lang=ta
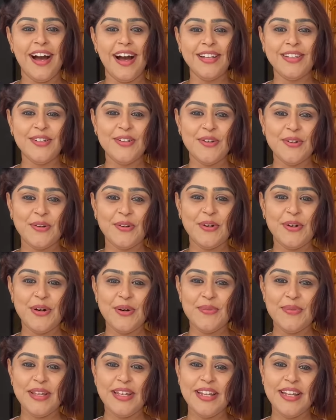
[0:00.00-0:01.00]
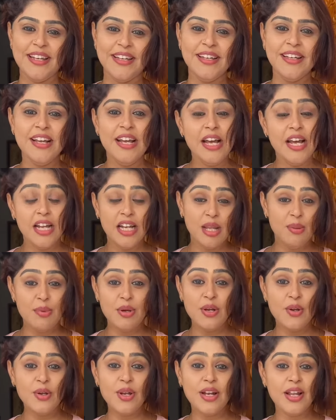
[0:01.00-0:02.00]
காத்துட்டு இருக்கோ அப்படின்னு
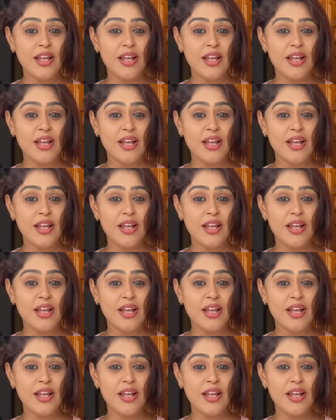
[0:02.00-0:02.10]
நமக்குள்ள